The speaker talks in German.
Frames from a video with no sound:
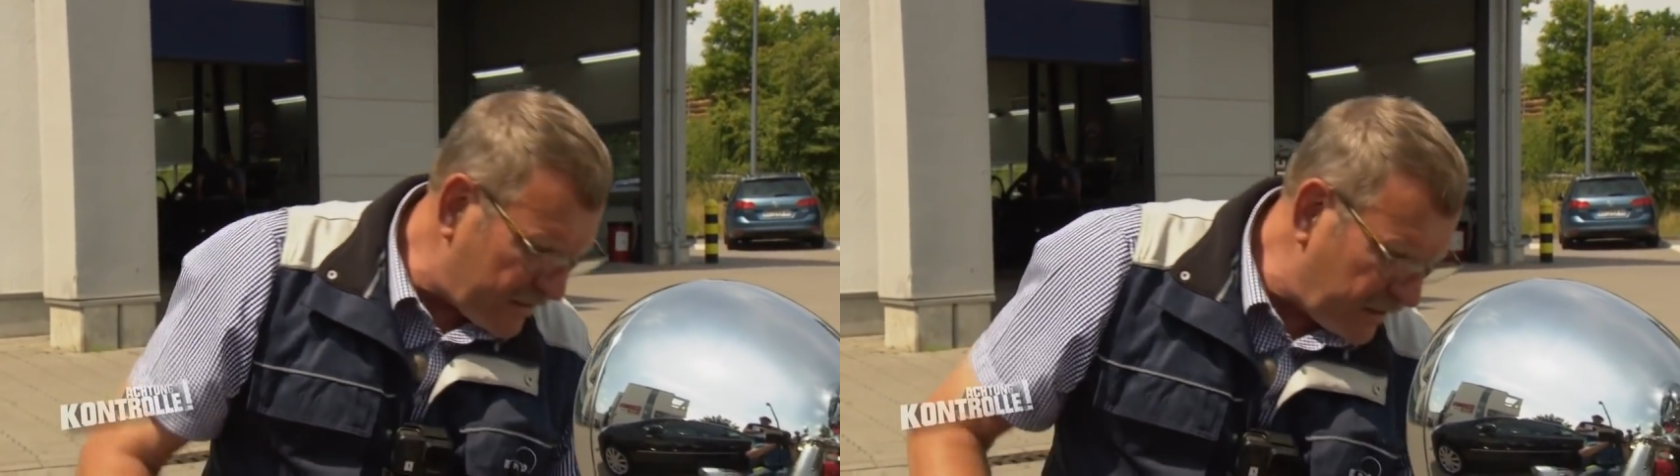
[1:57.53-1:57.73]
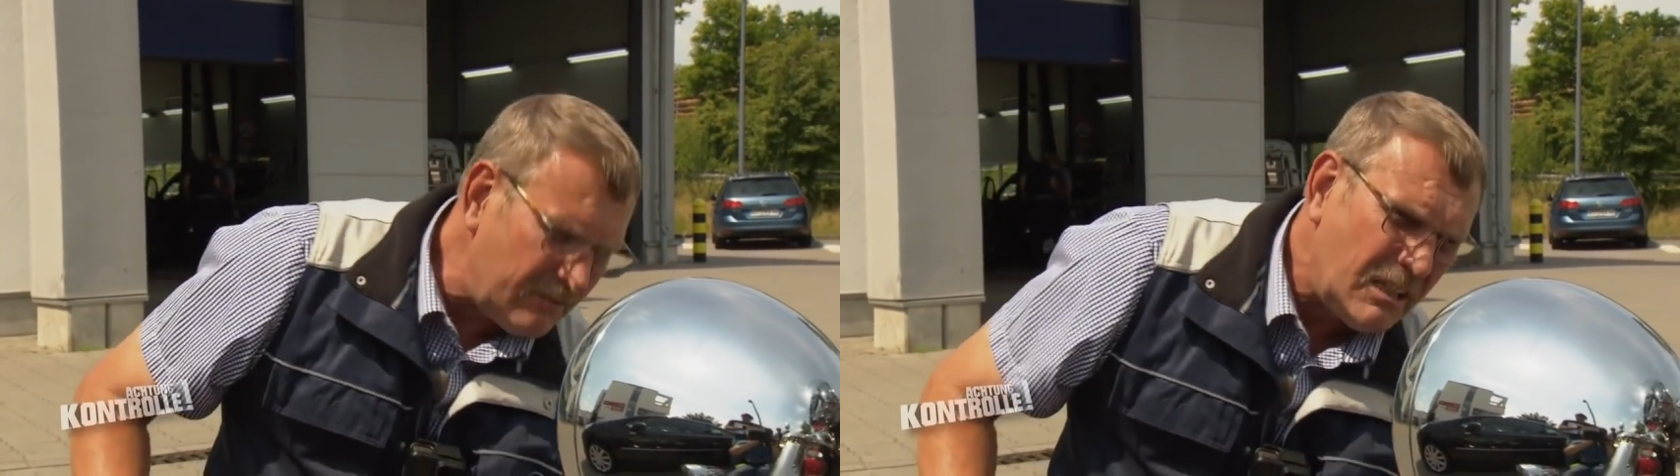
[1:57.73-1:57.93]

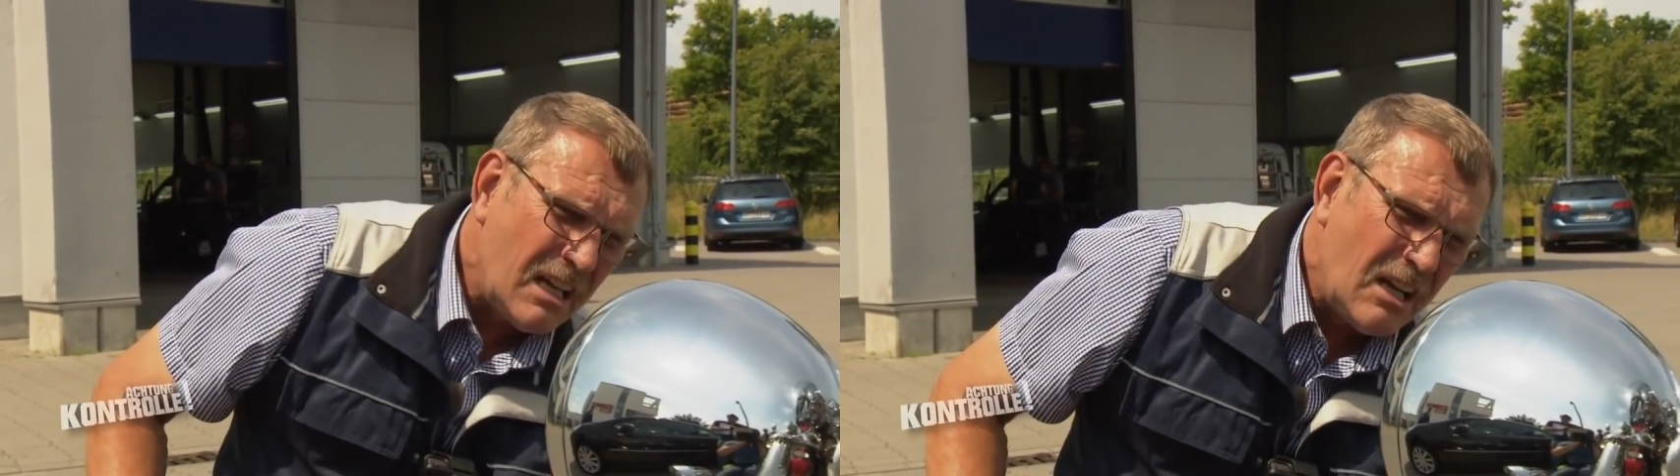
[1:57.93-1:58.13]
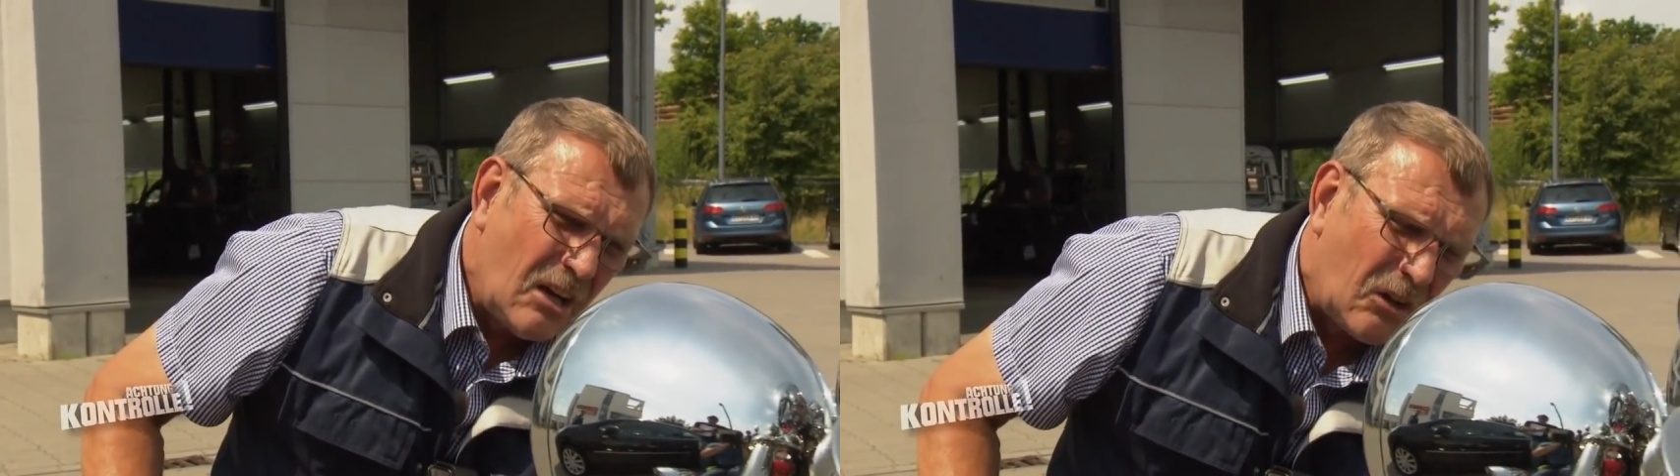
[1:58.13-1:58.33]
drin
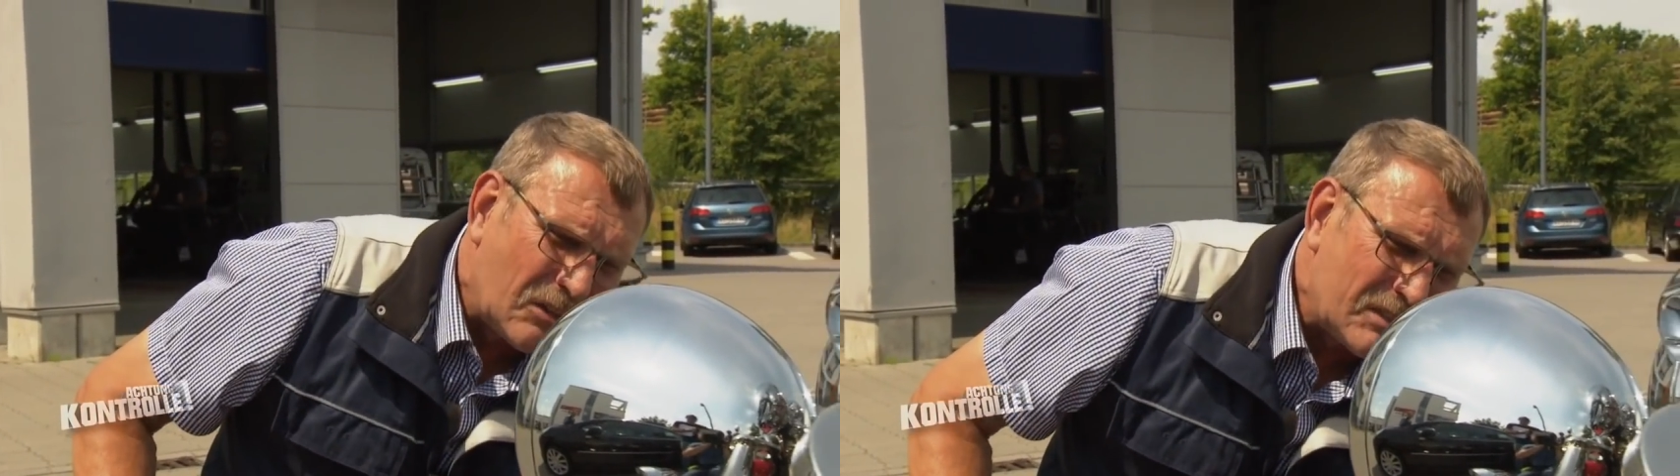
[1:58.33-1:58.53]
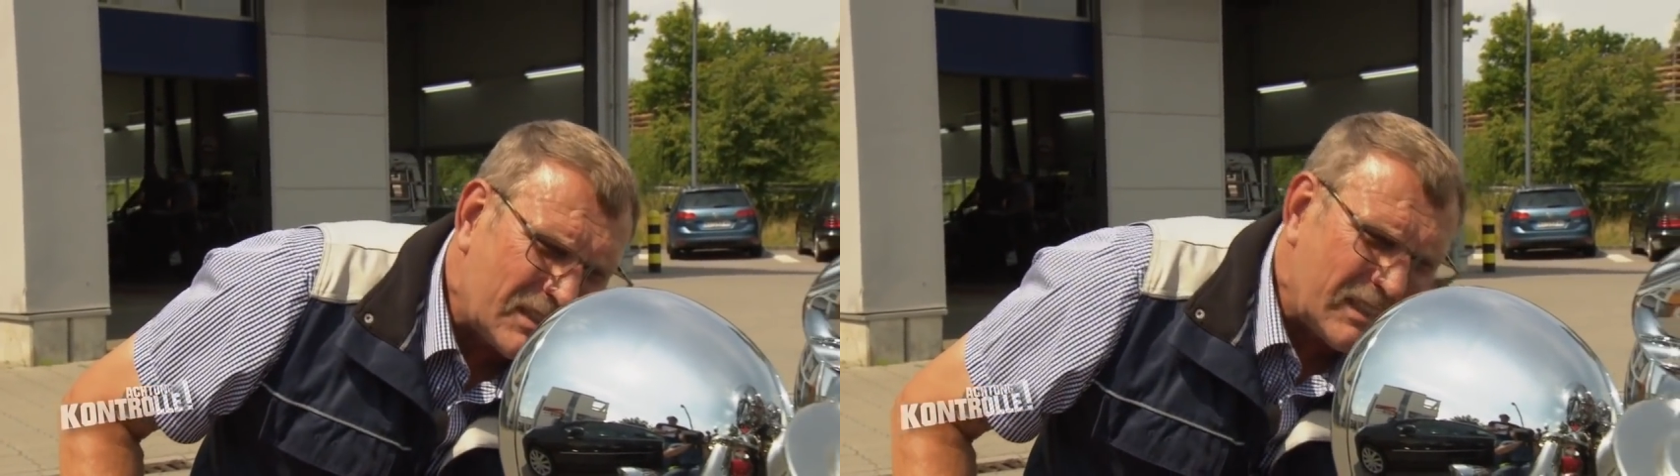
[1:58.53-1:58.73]

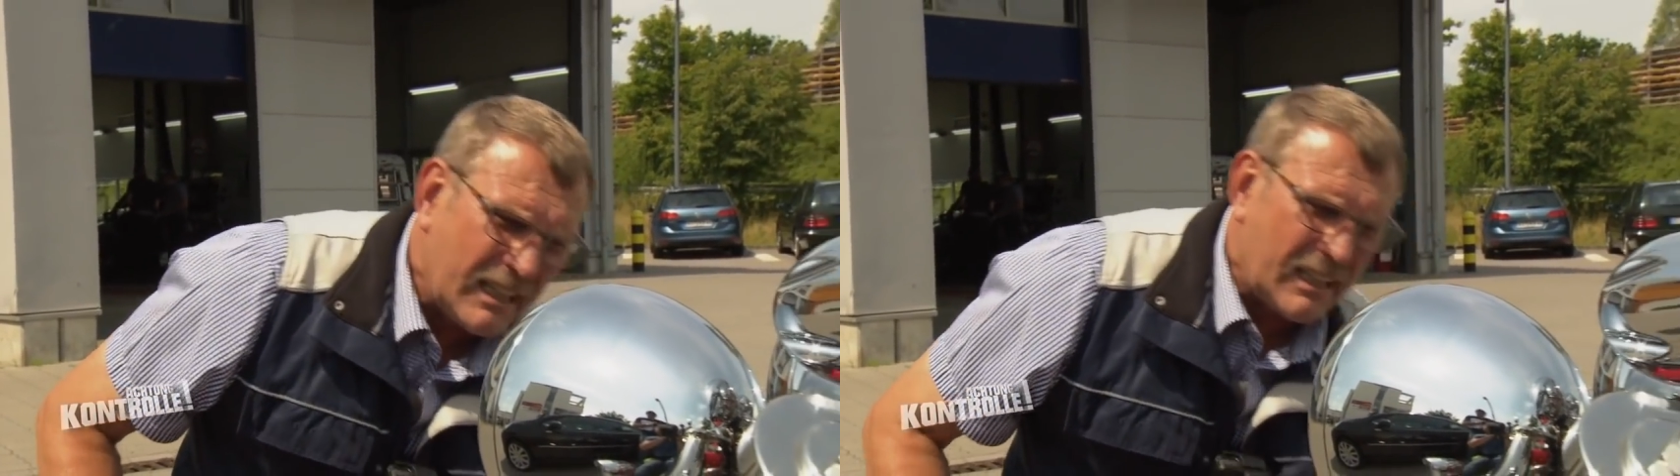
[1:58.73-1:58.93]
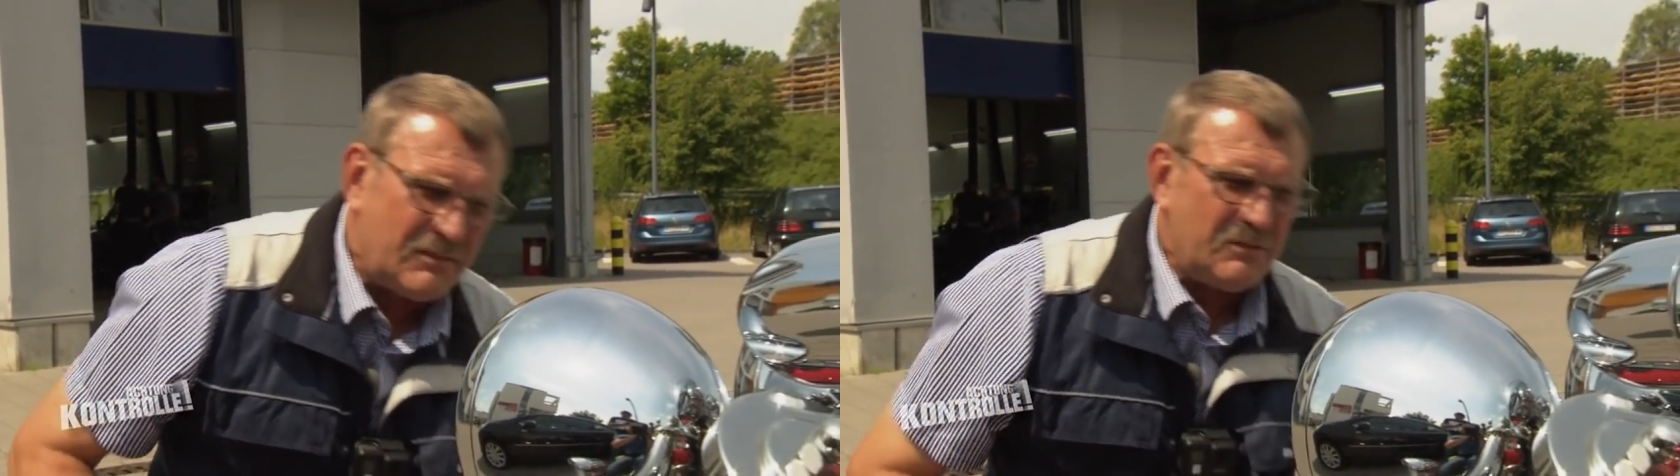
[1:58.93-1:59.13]
und
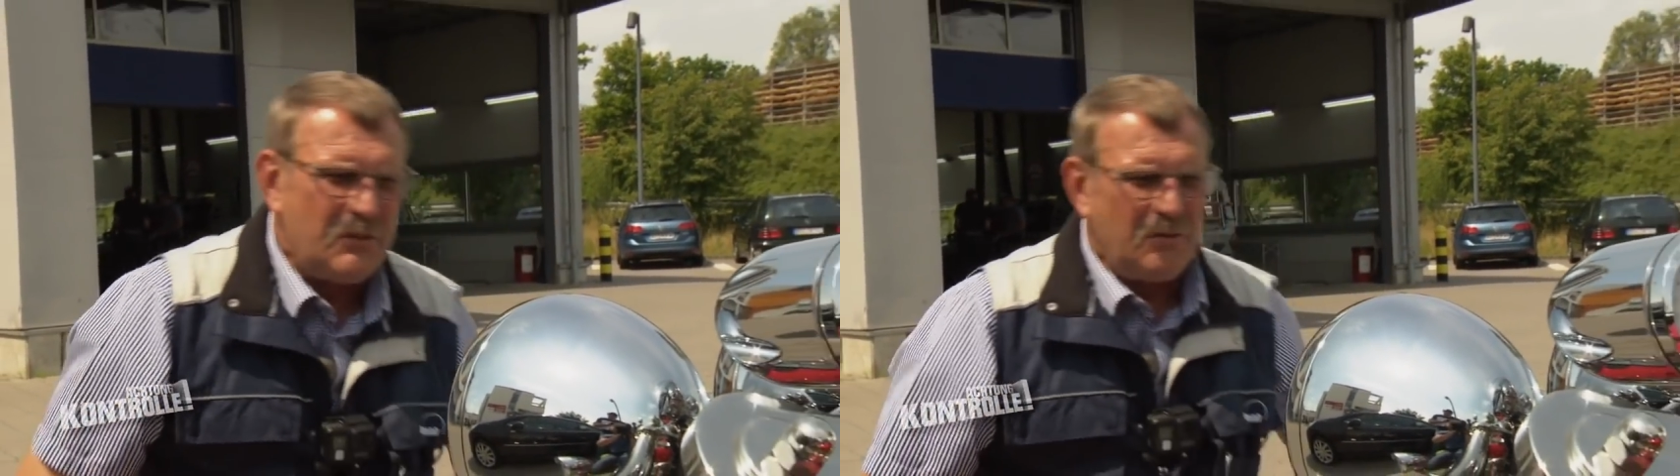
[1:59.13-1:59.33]
äh,